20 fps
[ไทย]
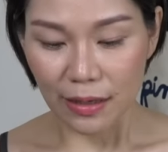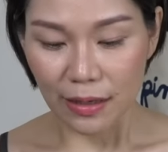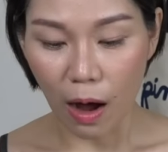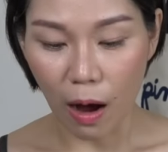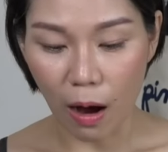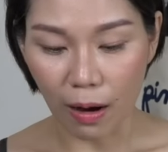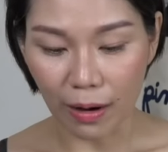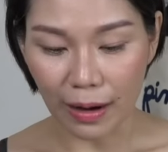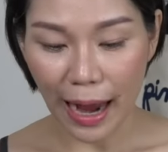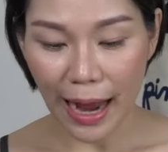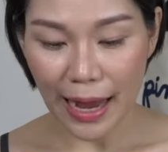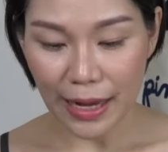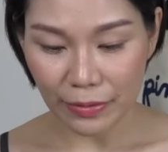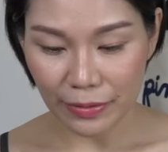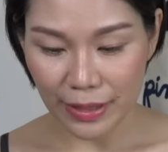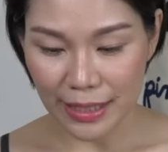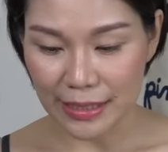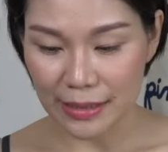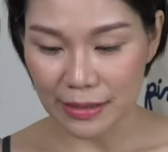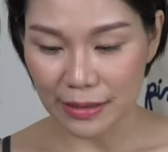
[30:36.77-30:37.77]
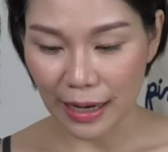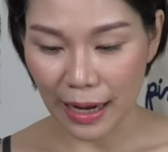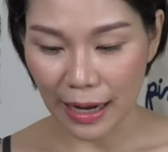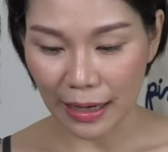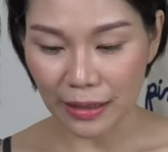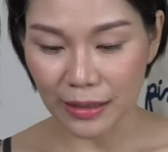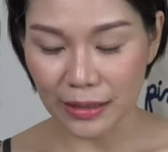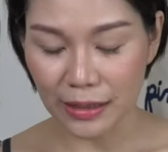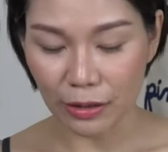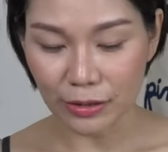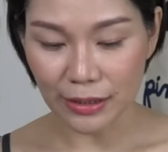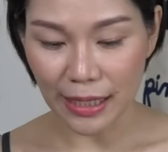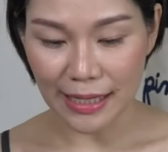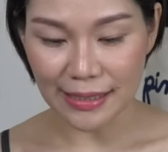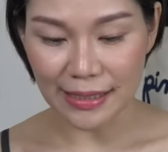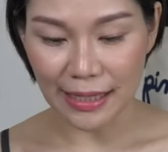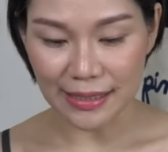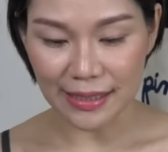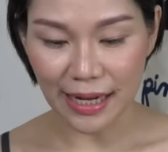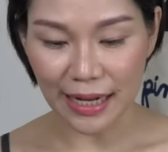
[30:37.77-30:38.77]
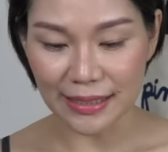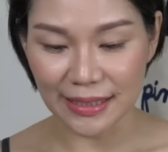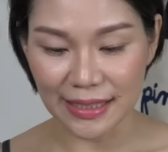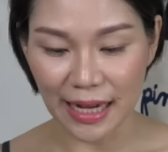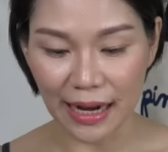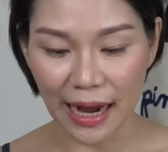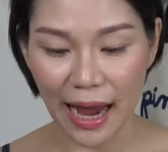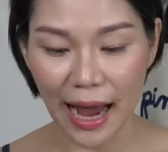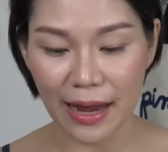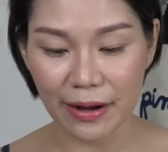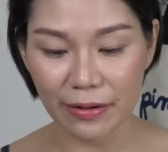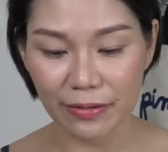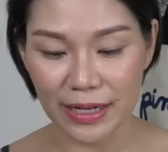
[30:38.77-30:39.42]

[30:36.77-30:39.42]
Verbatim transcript: ดอกไอริสนะคะคือเขาใช้สารสกัดจากไอ